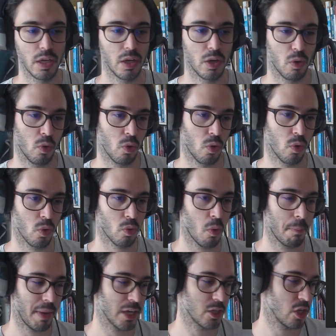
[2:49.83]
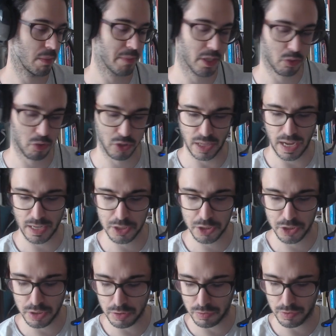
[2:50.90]
ou compartilhamento de
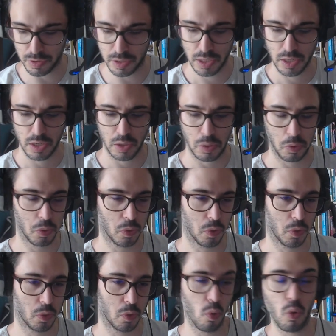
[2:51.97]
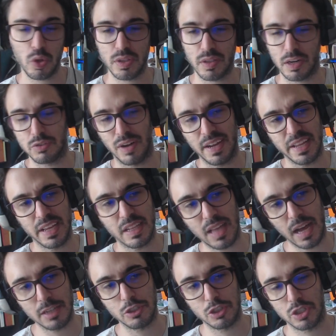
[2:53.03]
narrativa, ou outras
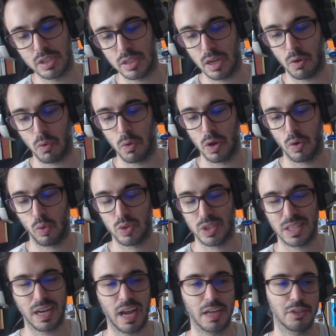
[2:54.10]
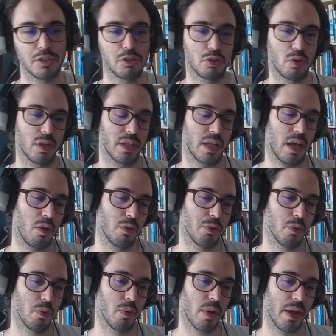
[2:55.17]
variedades que não o tradicional
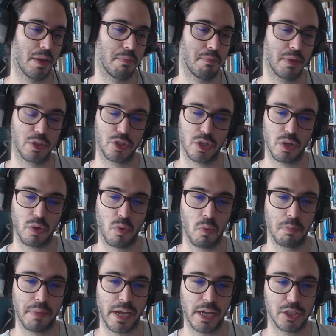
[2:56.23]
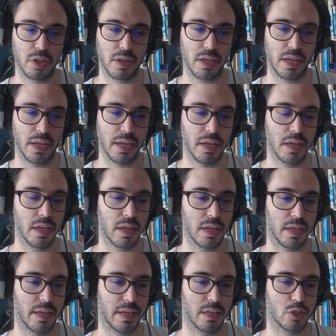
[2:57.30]
do RPG com mestre e
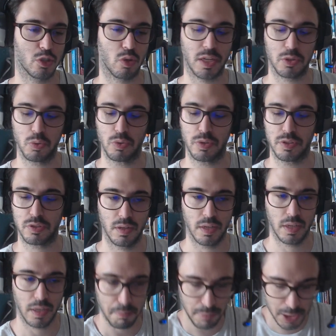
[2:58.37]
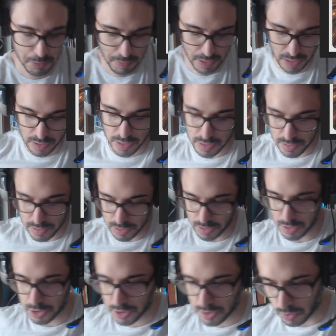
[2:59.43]
é, jogadores. Mas para além dessa
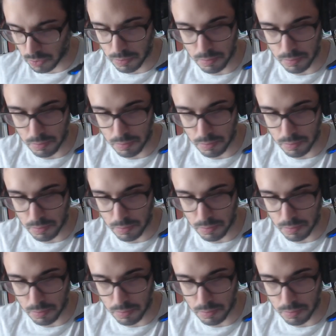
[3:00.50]
questão